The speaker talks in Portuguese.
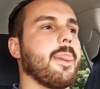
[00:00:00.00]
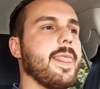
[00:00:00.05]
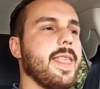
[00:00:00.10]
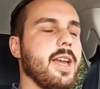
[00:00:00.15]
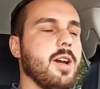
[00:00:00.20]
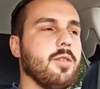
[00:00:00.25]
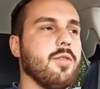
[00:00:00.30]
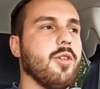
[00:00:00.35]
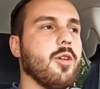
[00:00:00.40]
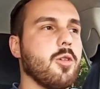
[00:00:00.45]

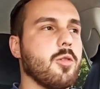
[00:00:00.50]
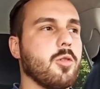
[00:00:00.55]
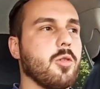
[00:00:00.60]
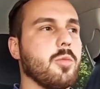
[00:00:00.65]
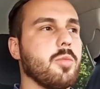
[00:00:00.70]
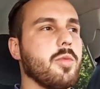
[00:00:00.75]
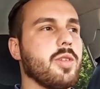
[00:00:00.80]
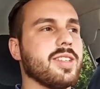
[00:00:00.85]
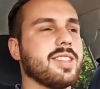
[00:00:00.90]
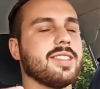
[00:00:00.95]
eu vou
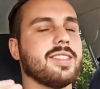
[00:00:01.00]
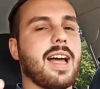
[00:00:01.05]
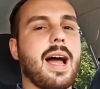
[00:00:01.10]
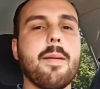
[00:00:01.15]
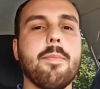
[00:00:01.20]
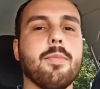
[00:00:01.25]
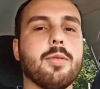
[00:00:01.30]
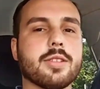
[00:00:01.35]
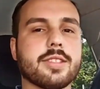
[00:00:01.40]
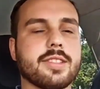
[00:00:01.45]
começar
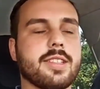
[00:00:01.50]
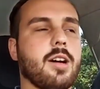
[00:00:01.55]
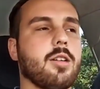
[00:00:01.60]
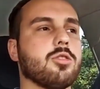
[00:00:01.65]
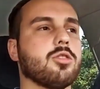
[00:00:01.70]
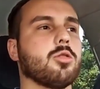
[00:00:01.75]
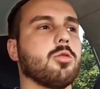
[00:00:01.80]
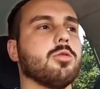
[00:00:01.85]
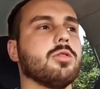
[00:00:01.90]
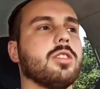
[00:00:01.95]
a postar
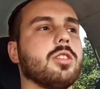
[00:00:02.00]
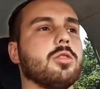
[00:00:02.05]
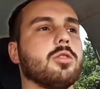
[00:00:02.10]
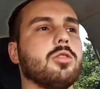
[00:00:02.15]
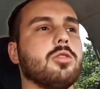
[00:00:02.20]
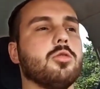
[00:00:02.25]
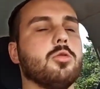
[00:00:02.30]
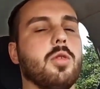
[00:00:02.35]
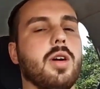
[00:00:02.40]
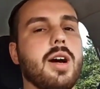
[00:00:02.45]
os
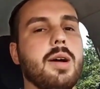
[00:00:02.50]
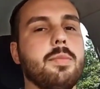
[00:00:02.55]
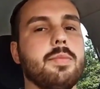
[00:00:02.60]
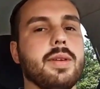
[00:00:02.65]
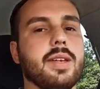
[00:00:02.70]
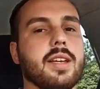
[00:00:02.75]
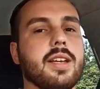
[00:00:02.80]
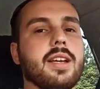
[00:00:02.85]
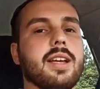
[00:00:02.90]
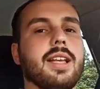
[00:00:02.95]
conteúdos do
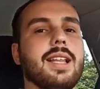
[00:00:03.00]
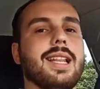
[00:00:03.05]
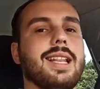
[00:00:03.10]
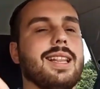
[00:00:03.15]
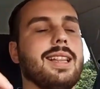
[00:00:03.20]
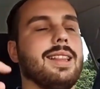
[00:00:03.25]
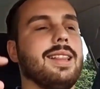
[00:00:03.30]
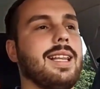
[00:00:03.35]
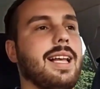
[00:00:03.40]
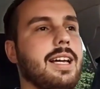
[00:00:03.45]
Up
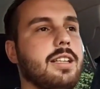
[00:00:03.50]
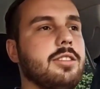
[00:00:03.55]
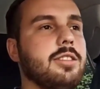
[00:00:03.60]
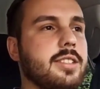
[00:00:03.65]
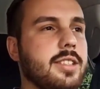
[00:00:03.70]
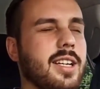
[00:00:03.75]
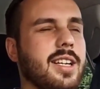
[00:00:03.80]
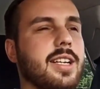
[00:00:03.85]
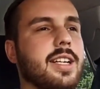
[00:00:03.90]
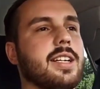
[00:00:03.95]
lá no
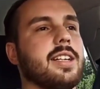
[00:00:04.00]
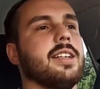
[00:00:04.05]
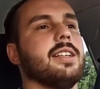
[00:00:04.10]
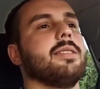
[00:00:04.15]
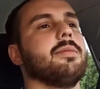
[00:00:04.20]
Instagram.